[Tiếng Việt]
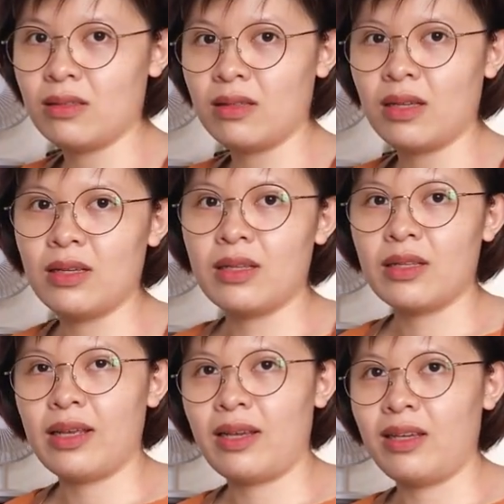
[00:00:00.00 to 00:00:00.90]
xưa.
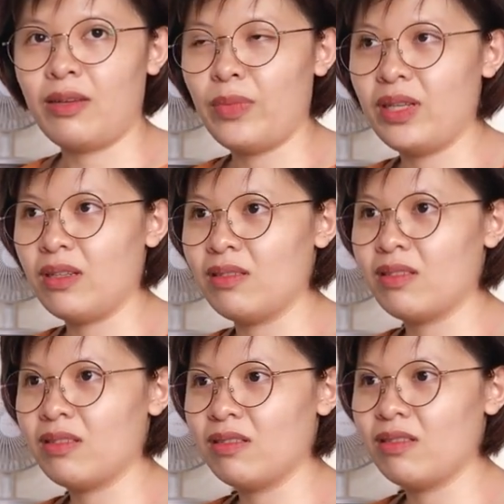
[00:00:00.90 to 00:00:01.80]
Thì
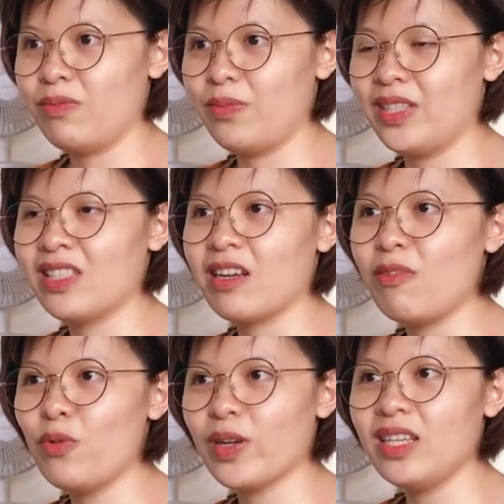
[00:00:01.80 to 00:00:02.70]
mình sẽ
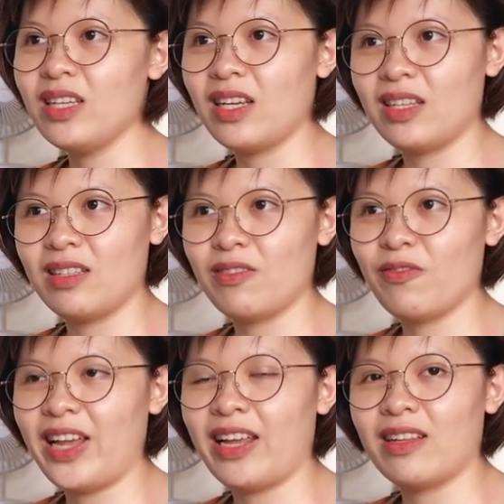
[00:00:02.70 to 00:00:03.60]
có một cái
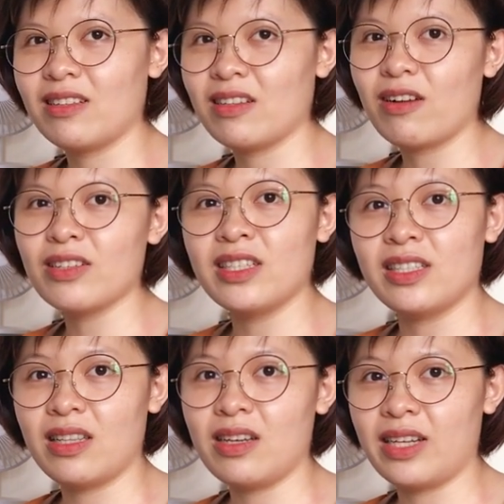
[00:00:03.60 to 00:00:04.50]
nhìn về con
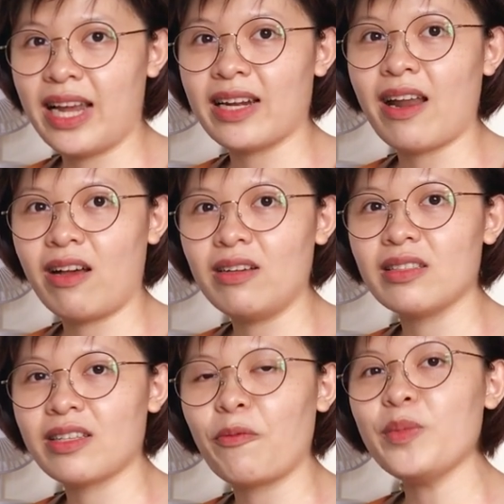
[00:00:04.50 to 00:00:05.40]
người thời gian đó
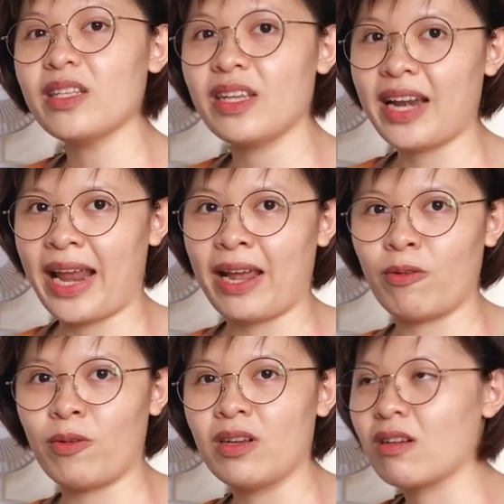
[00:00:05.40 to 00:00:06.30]
sống như thế
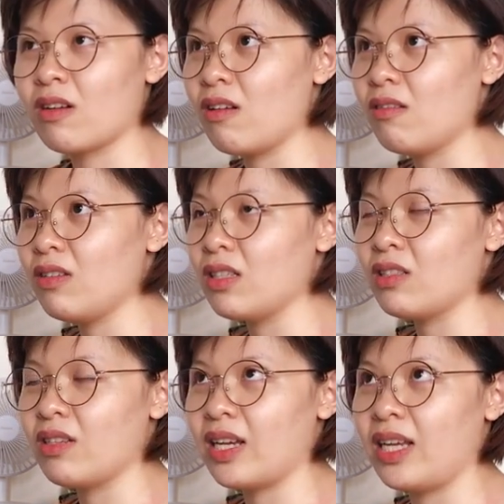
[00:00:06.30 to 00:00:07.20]
nào, có những
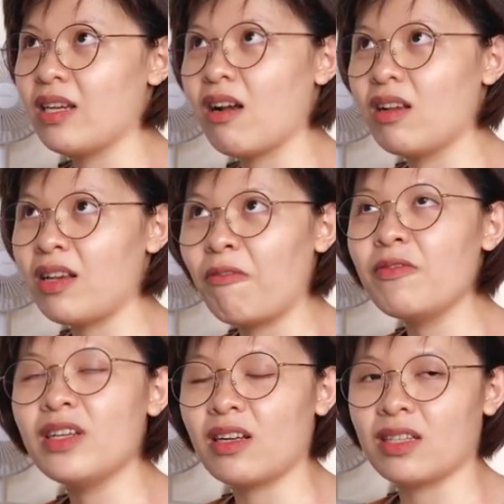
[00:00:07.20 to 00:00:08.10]
suy nghĩ có
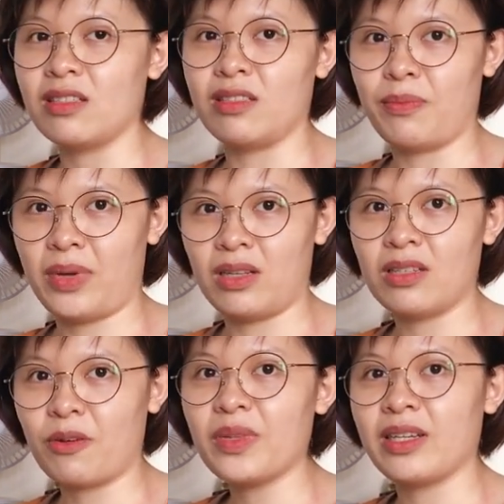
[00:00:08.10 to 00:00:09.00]
giống với loài người mình
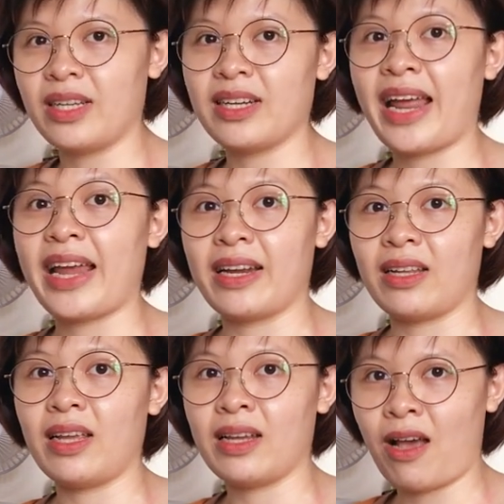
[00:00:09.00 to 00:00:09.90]
trong thời hiện đại
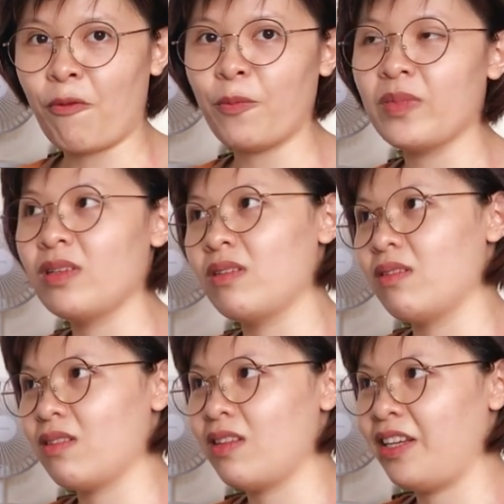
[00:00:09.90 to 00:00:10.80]
này hay không.
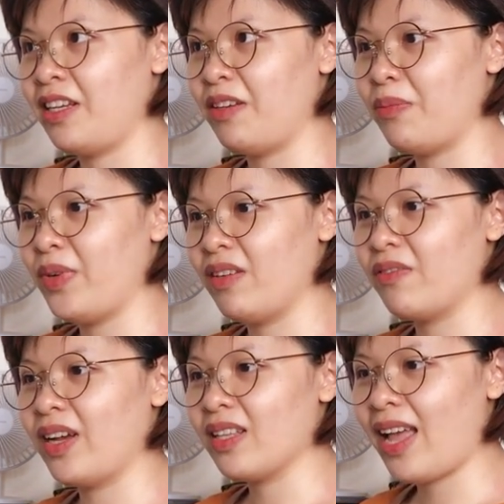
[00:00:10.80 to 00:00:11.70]
Thì
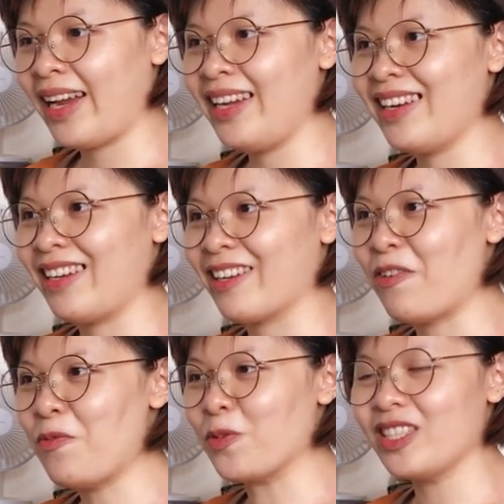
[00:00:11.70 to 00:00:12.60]
mình vẫn thấy là
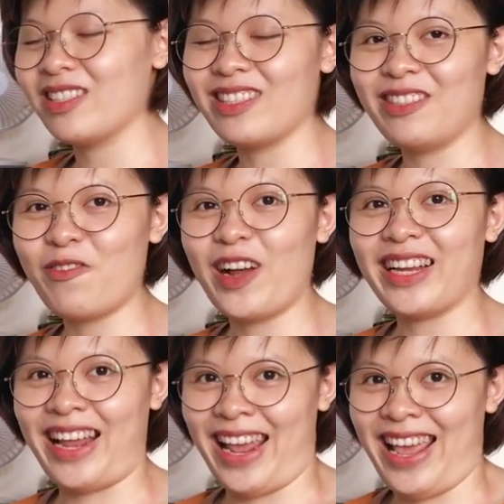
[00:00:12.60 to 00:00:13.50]
có một sự tương
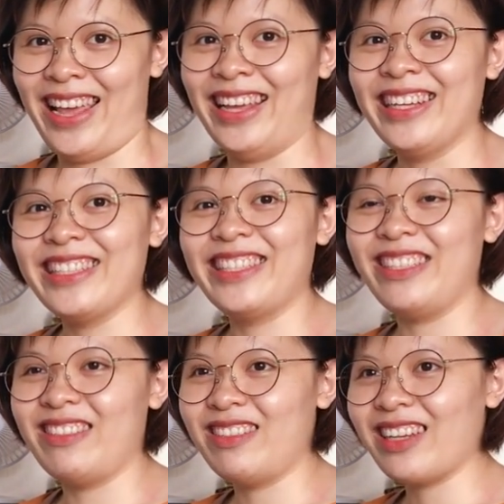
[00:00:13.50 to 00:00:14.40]
quan nhẹ
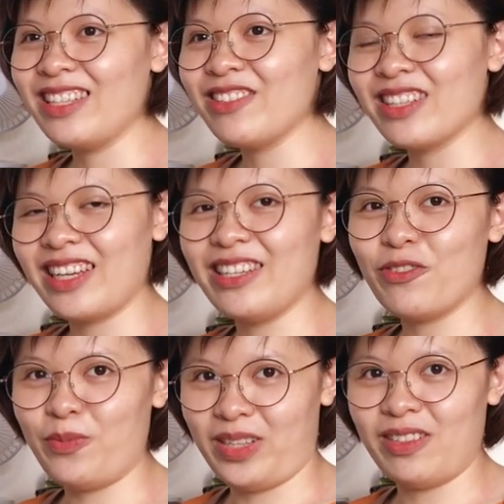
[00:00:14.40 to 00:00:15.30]
giữa cái suy nghĩ
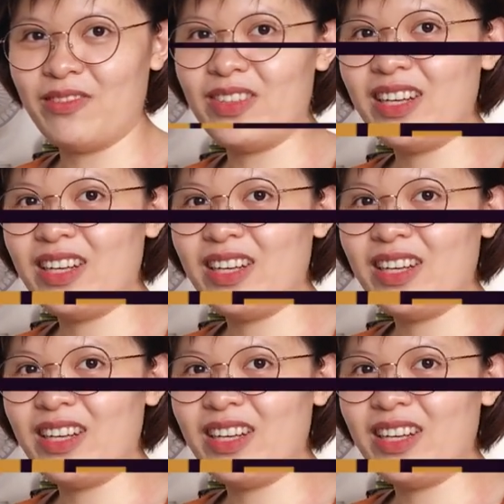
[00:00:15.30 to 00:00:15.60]
của mình